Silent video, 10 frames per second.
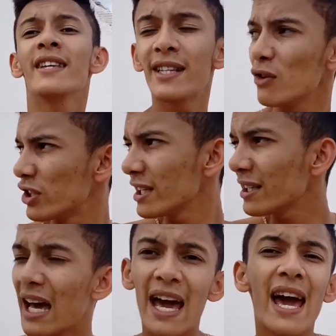Então,
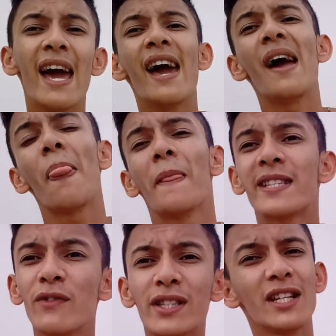gente, é...
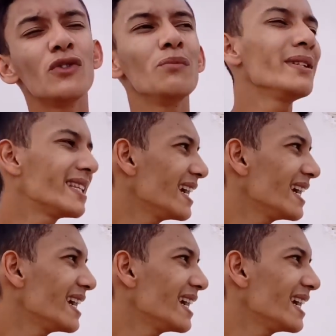se você não me